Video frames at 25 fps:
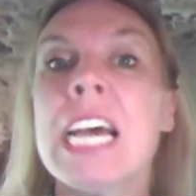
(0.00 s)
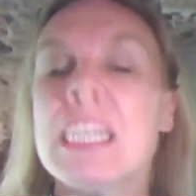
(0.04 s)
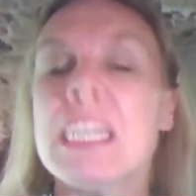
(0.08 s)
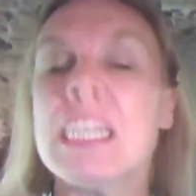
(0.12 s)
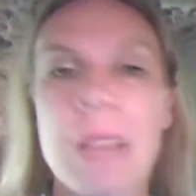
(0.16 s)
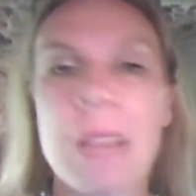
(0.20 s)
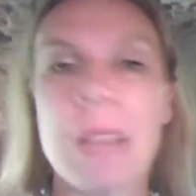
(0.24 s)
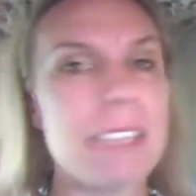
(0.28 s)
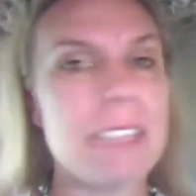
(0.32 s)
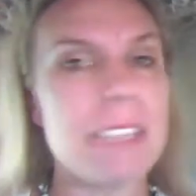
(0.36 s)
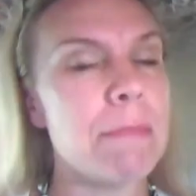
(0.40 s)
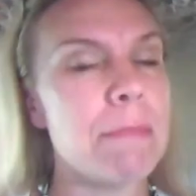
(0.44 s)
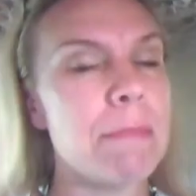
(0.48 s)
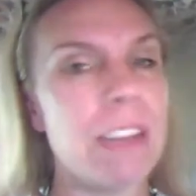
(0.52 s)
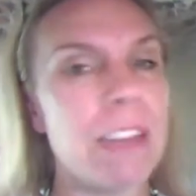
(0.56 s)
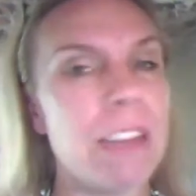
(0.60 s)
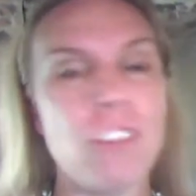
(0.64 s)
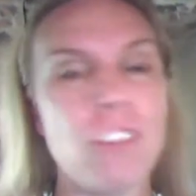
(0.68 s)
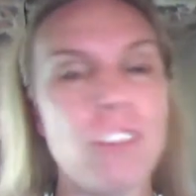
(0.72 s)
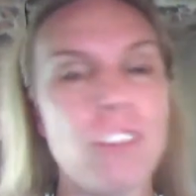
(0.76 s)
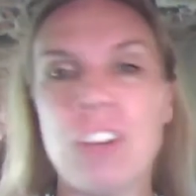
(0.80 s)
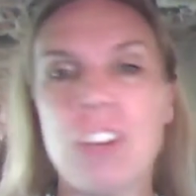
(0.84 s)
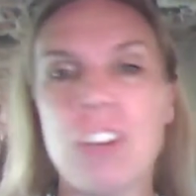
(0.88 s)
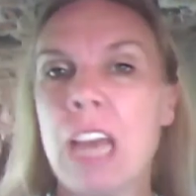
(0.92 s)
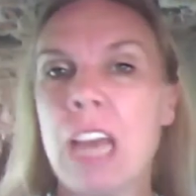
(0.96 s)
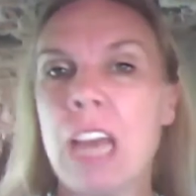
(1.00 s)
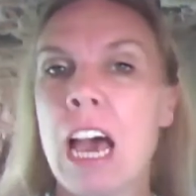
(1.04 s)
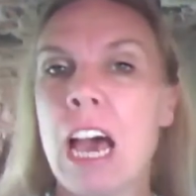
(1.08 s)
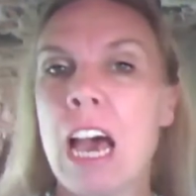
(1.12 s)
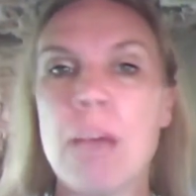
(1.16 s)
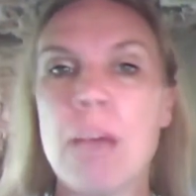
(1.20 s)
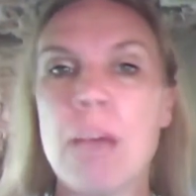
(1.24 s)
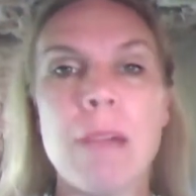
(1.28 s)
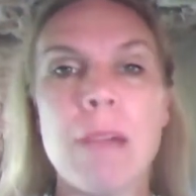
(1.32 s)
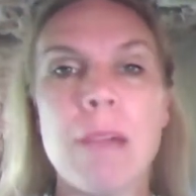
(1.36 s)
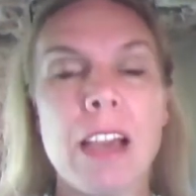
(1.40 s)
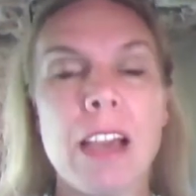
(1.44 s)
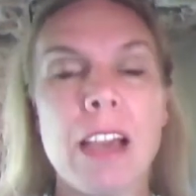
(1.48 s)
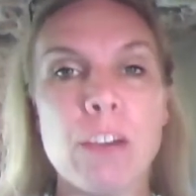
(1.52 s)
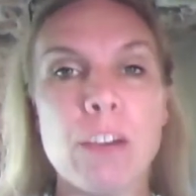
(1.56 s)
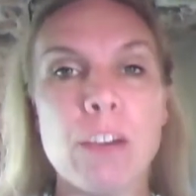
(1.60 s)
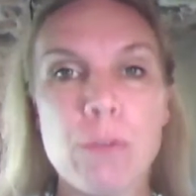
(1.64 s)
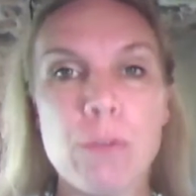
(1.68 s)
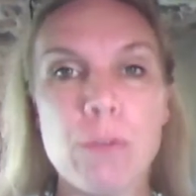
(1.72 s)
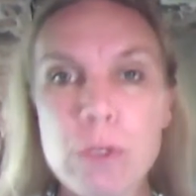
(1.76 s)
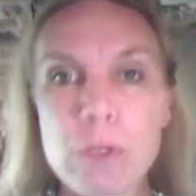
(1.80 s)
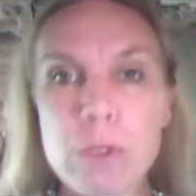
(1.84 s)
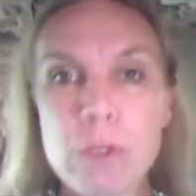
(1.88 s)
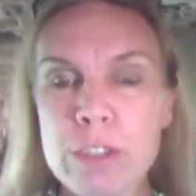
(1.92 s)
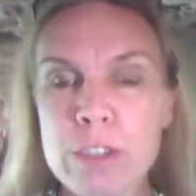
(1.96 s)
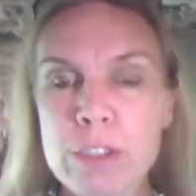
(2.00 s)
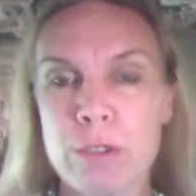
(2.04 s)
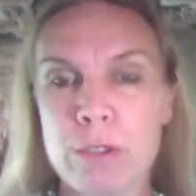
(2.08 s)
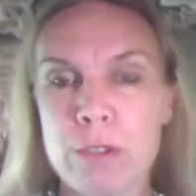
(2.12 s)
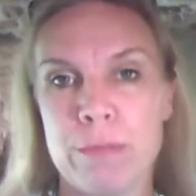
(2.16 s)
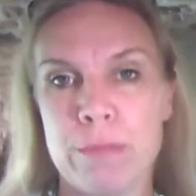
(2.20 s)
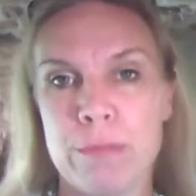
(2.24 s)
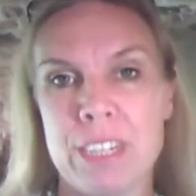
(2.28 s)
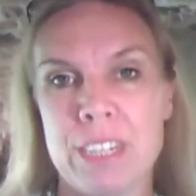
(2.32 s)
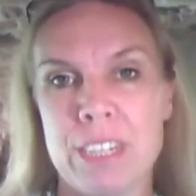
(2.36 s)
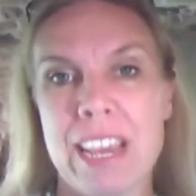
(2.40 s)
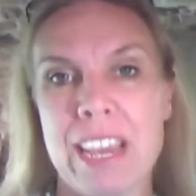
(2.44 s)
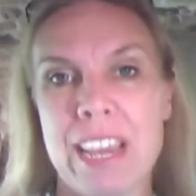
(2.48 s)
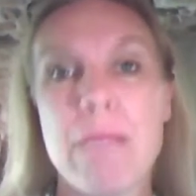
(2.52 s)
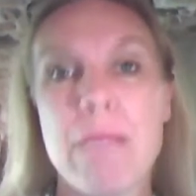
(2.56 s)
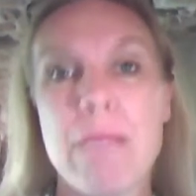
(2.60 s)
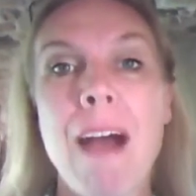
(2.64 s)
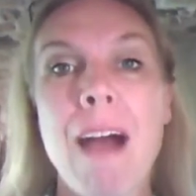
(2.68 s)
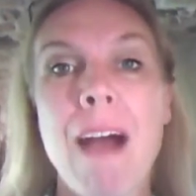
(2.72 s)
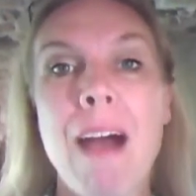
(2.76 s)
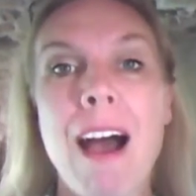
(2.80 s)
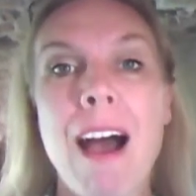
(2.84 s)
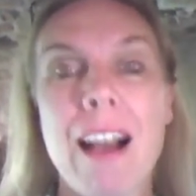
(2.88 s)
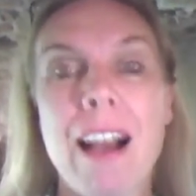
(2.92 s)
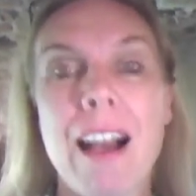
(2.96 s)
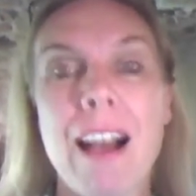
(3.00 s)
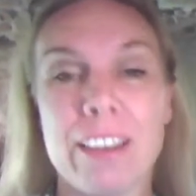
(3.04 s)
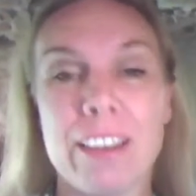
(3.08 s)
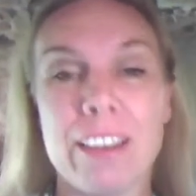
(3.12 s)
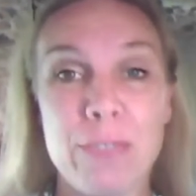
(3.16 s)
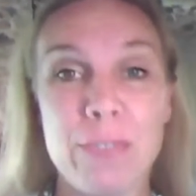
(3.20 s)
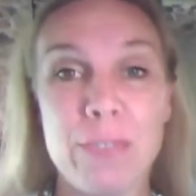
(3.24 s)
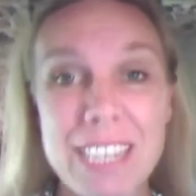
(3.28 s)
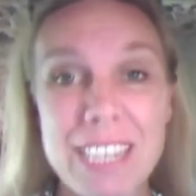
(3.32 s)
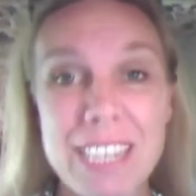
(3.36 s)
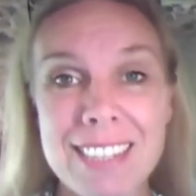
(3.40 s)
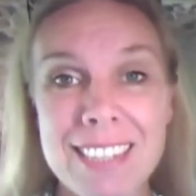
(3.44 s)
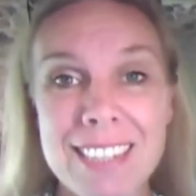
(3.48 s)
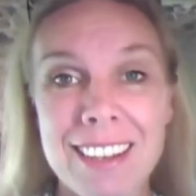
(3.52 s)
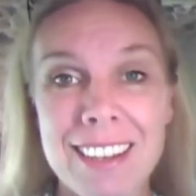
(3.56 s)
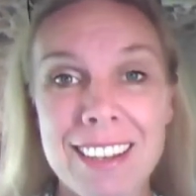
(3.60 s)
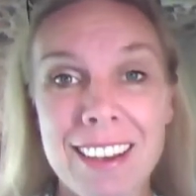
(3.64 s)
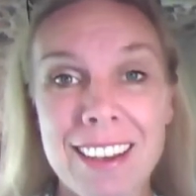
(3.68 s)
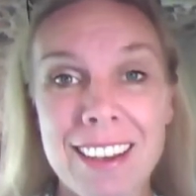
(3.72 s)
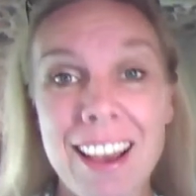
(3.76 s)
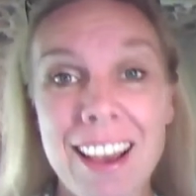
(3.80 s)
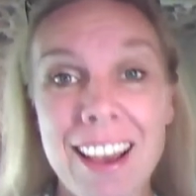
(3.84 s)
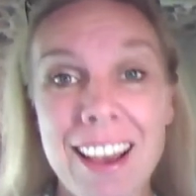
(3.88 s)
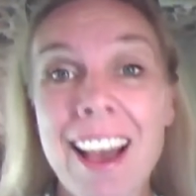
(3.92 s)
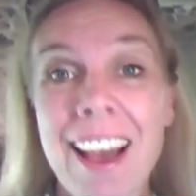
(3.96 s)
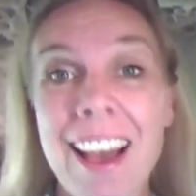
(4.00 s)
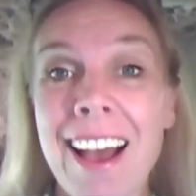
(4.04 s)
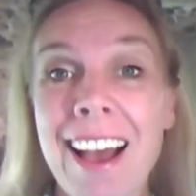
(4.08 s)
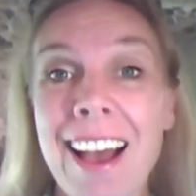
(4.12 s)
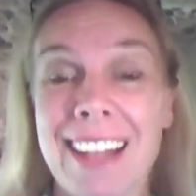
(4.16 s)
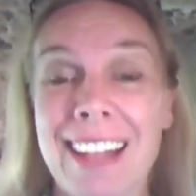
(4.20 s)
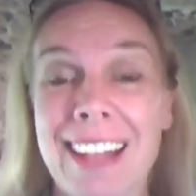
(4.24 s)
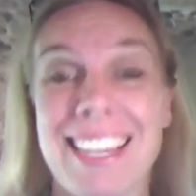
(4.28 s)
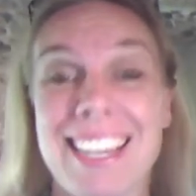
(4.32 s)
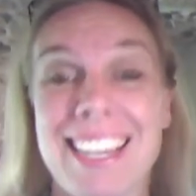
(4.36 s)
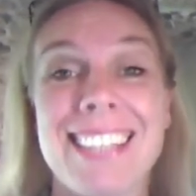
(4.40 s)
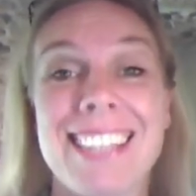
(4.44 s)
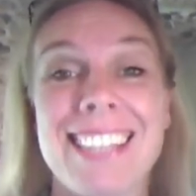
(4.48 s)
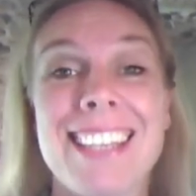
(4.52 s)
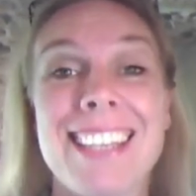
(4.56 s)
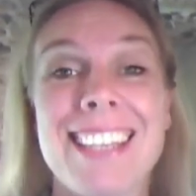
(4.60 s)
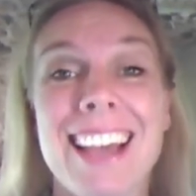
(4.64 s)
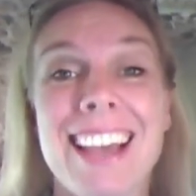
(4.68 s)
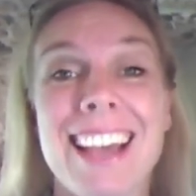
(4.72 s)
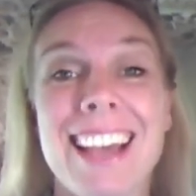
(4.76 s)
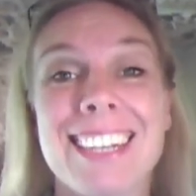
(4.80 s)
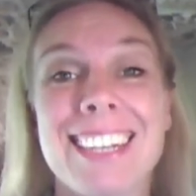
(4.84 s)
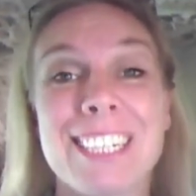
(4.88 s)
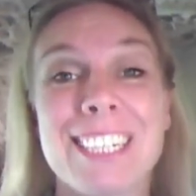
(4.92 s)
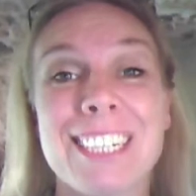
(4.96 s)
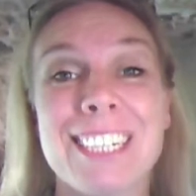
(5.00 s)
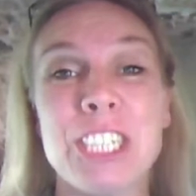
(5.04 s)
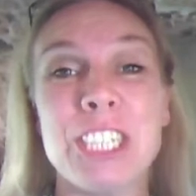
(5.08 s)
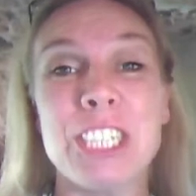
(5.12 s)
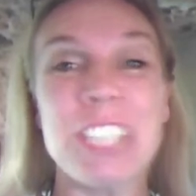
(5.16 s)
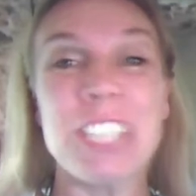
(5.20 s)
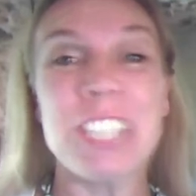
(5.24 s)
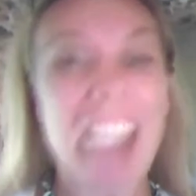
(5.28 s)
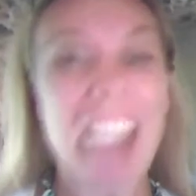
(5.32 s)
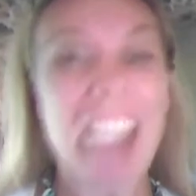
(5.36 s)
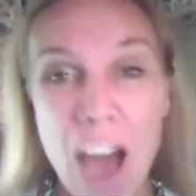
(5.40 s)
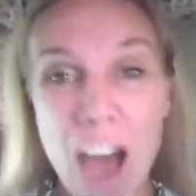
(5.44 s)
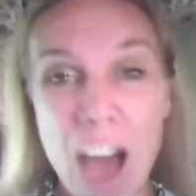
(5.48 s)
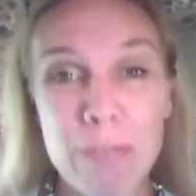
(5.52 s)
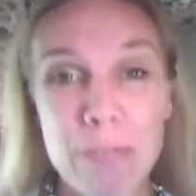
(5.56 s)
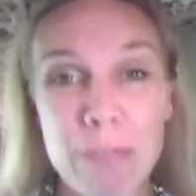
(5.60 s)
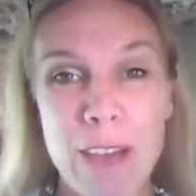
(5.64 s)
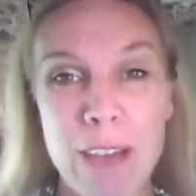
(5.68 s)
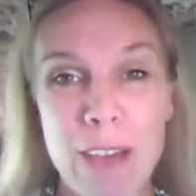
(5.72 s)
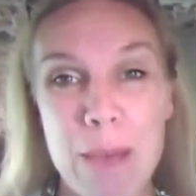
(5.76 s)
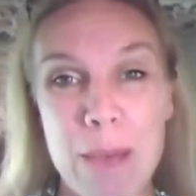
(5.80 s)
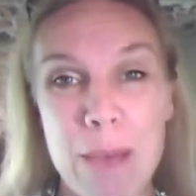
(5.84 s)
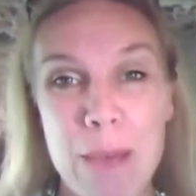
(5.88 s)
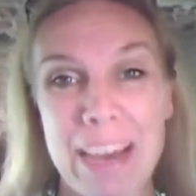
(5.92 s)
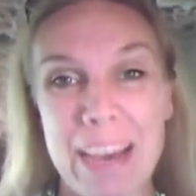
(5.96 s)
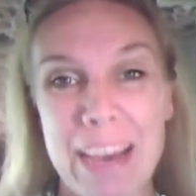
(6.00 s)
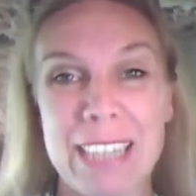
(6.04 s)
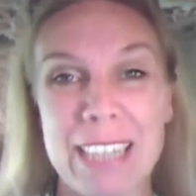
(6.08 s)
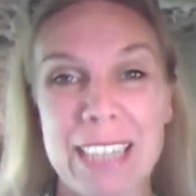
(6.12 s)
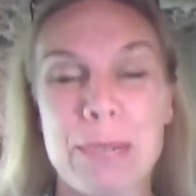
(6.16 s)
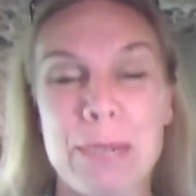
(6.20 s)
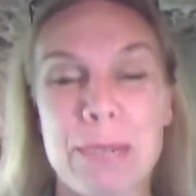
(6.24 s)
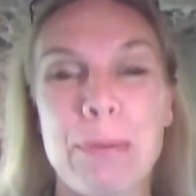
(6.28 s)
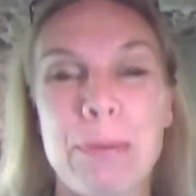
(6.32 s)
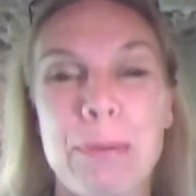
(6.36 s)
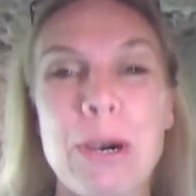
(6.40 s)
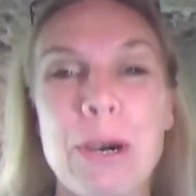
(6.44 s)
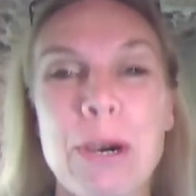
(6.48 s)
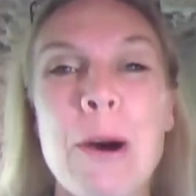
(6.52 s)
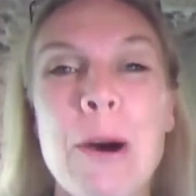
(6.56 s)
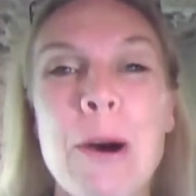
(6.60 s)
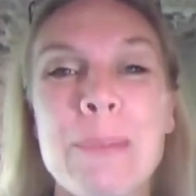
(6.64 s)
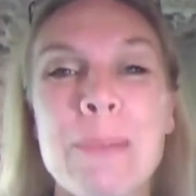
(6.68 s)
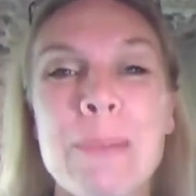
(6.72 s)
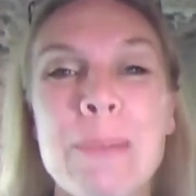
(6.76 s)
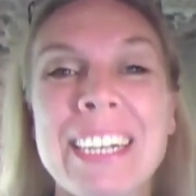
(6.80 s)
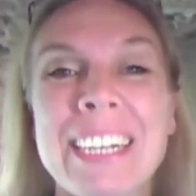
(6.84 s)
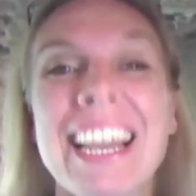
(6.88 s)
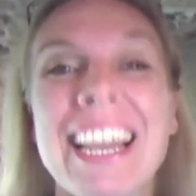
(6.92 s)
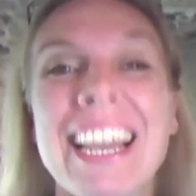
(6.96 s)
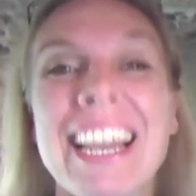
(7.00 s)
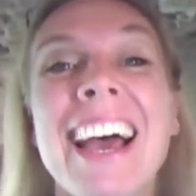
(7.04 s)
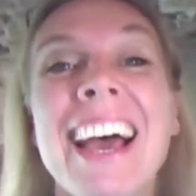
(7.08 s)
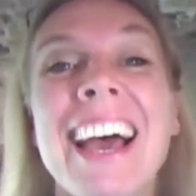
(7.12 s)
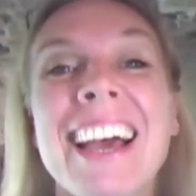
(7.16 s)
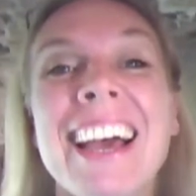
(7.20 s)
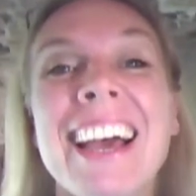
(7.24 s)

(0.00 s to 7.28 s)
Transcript: Die meisten Menschen haben ein Gefühl zum Thema Akquise, als hätten sie eine Strafarbeit bekommen,